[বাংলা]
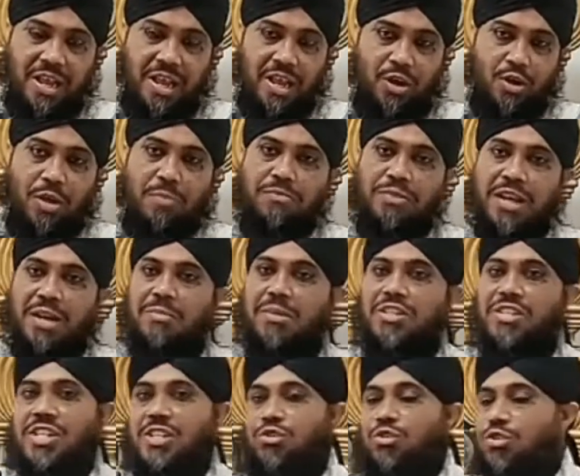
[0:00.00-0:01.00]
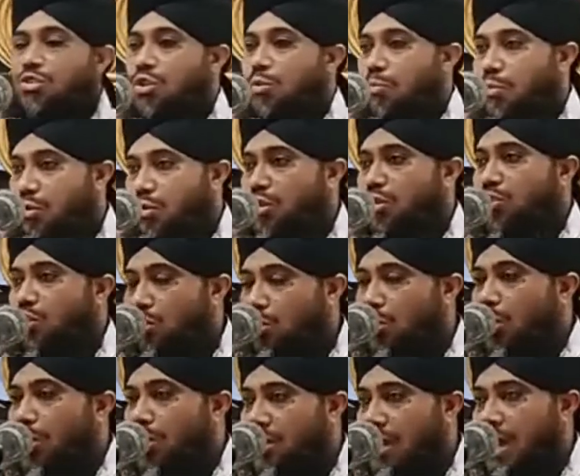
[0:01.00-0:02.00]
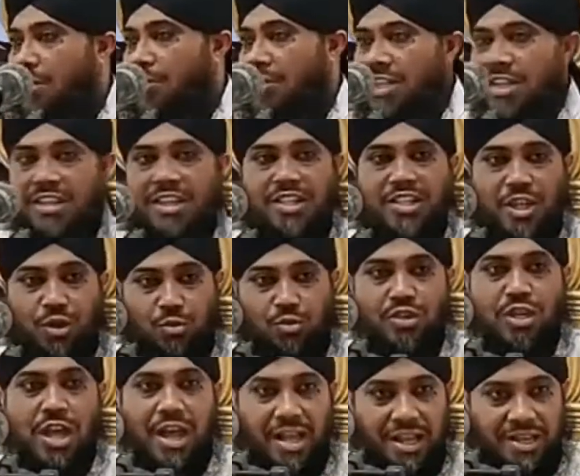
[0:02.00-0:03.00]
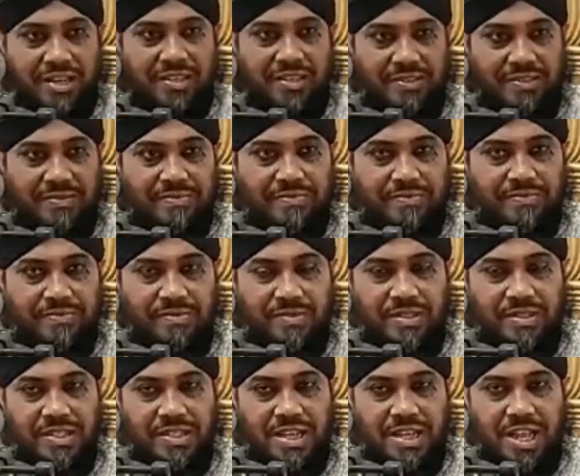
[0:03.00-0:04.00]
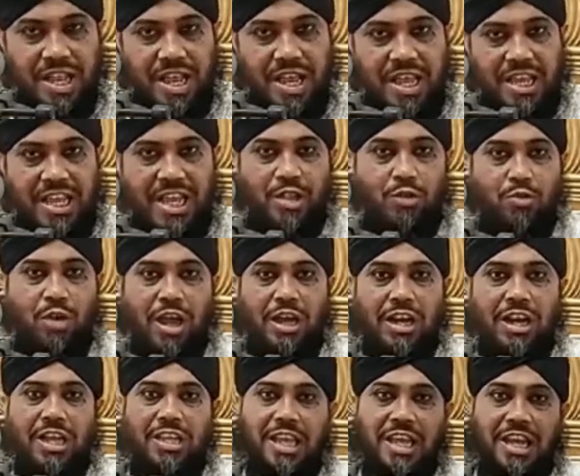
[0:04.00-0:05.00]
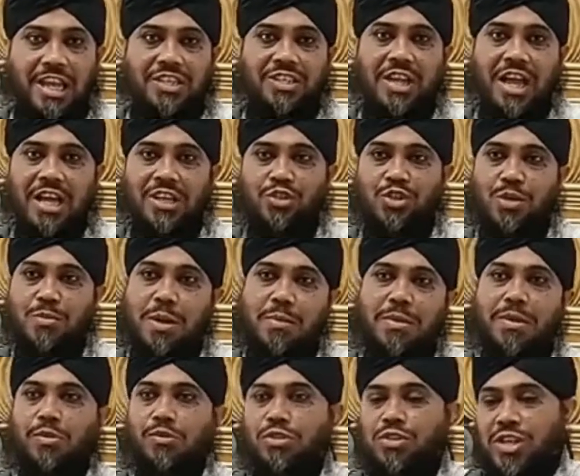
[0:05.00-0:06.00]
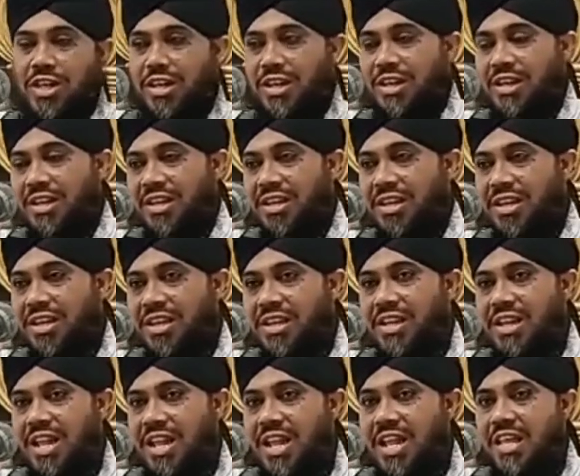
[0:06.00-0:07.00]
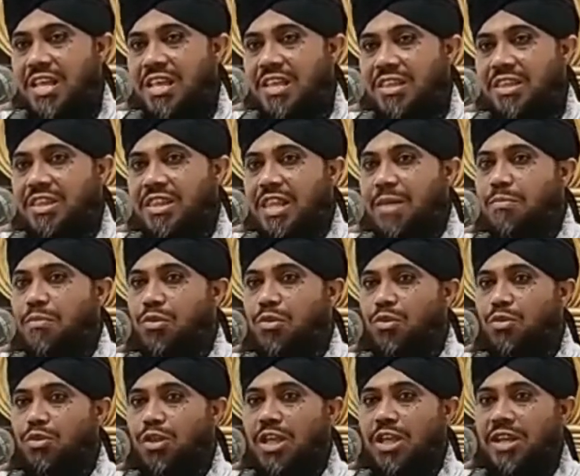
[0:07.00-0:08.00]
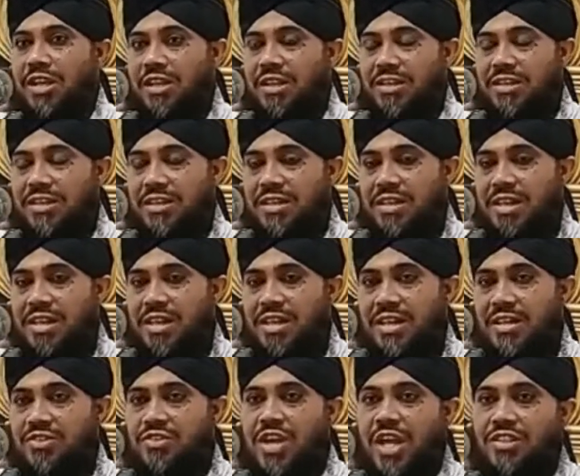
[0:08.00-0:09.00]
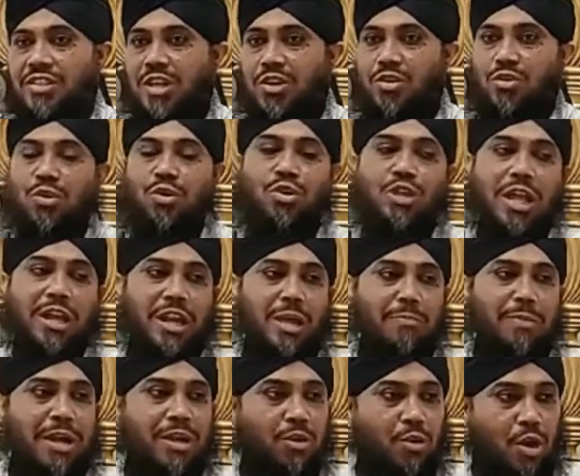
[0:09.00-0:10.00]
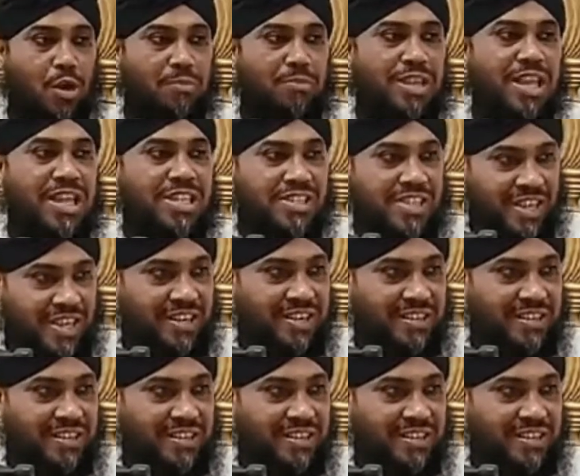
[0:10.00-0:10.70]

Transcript: রমজান মাসে চোদ্দো পনেরো ষোলো ঘন্টা আমাদের দেশে রোজা কিন্তু আল্লাহ তালাই সাহায্য এভাবে করছেন তীব্র রোদের ঝাঁঝালো রোদ আল্লাহ পাক কম দিয়েছেন